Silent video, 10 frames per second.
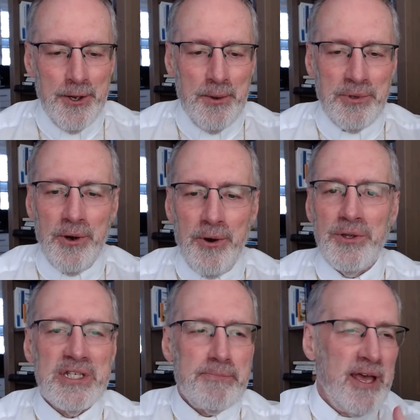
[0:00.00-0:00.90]
Puis on
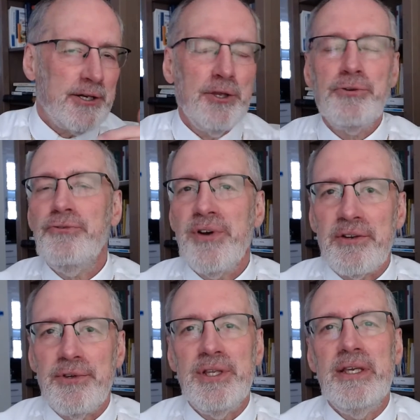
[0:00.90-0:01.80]
espère que tout va
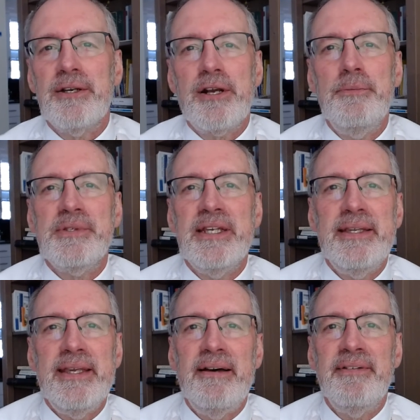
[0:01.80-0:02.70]
revenir comme
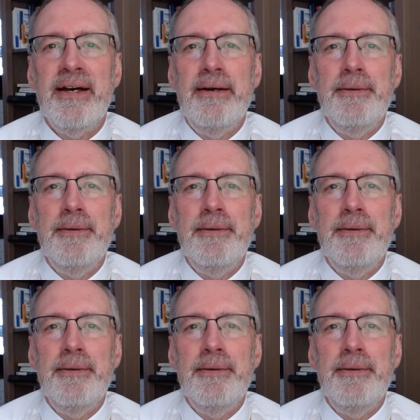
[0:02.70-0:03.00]
c'était avant.